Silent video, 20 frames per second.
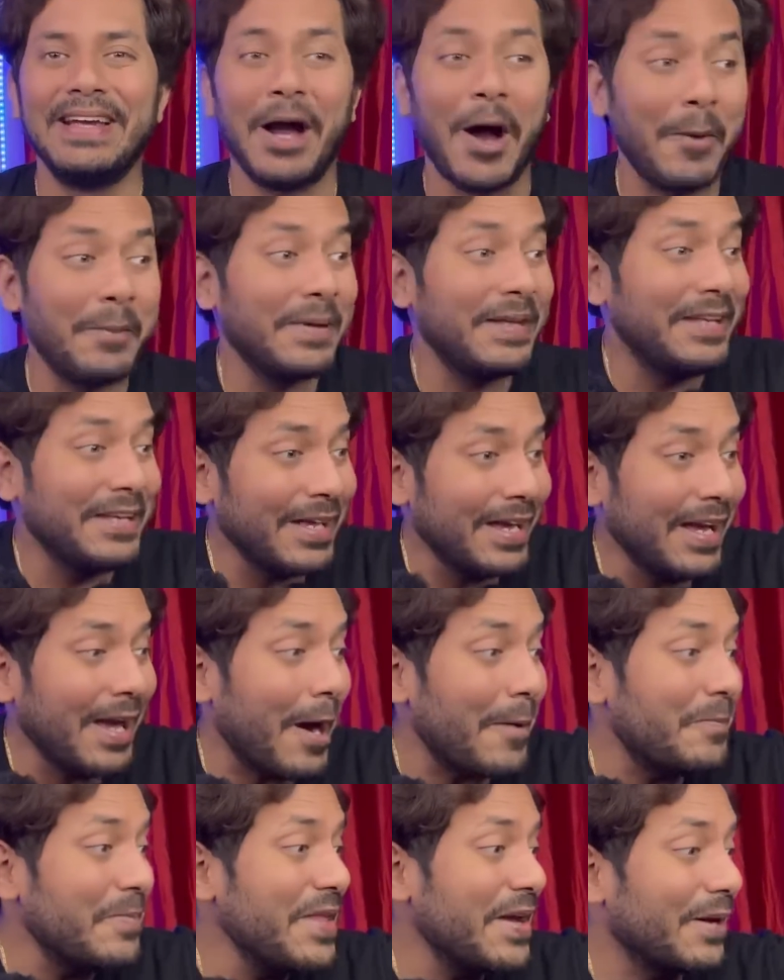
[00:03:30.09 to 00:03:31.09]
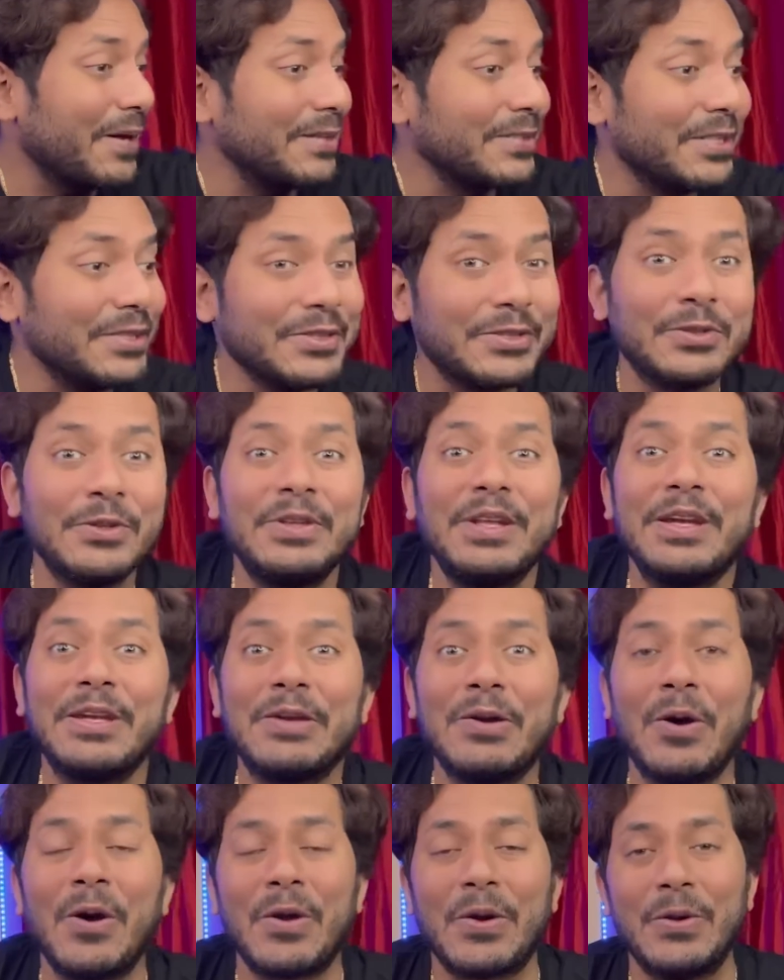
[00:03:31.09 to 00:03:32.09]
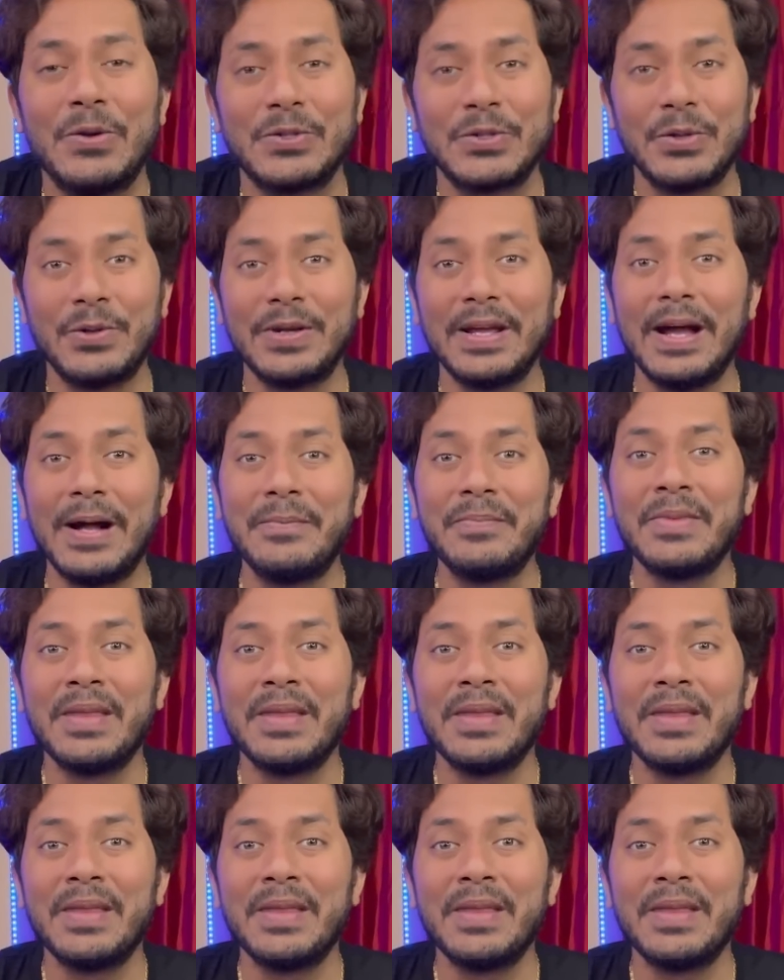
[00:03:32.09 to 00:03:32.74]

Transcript: अब ये अपने कजन्स को देख के और खुश हो गया